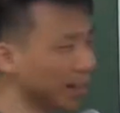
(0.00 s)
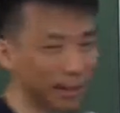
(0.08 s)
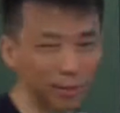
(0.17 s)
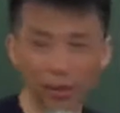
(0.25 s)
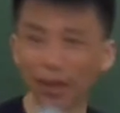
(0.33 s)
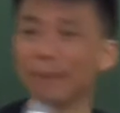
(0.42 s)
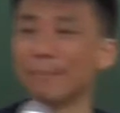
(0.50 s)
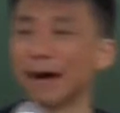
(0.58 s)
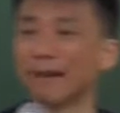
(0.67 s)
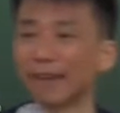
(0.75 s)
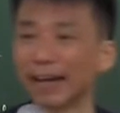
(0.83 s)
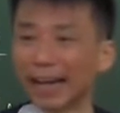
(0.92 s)
可能觉得很
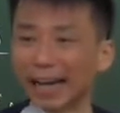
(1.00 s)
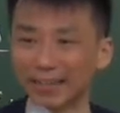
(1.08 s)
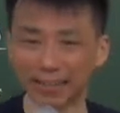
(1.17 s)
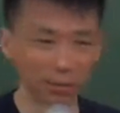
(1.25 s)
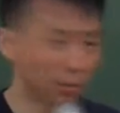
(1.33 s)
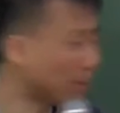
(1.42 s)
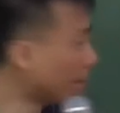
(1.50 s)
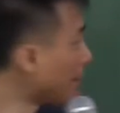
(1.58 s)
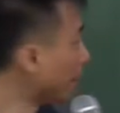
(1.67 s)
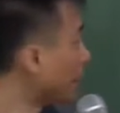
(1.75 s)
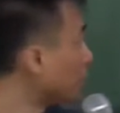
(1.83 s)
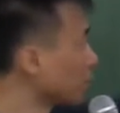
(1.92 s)
麻烦，开始就慢
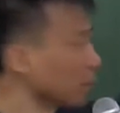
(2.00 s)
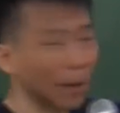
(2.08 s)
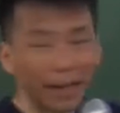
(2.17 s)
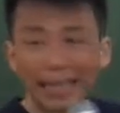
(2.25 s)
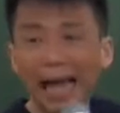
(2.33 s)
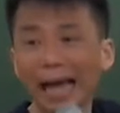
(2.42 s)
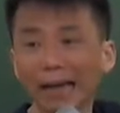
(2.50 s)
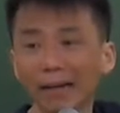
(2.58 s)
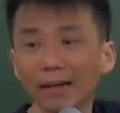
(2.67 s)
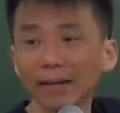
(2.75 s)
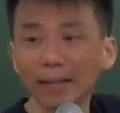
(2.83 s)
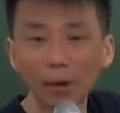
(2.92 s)
慢的不喜欢它了。
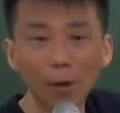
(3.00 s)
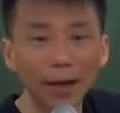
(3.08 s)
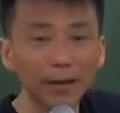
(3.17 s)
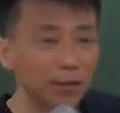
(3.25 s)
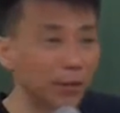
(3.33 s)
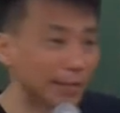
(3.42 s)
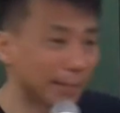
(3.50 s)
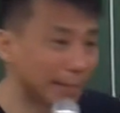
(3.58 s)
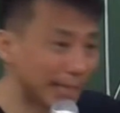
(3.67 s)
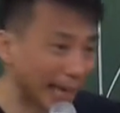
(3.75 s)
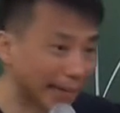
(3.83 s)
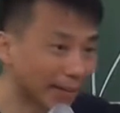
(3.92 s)
那快乐就会什么
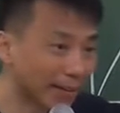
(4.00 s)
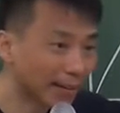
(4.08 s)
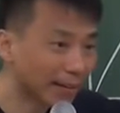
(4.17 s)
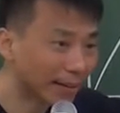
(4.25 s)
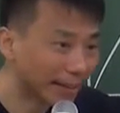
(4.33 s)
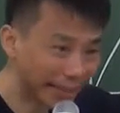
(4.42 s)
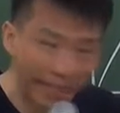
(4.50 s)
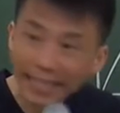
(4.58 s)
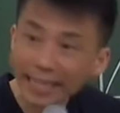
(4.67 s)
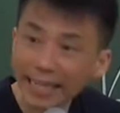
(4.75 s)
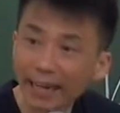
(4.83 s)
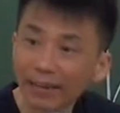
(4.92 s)
减？递
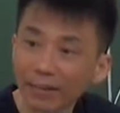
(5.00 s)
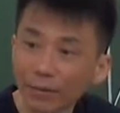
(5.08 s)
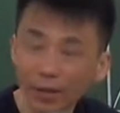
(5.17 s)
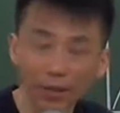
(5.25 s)
减，因为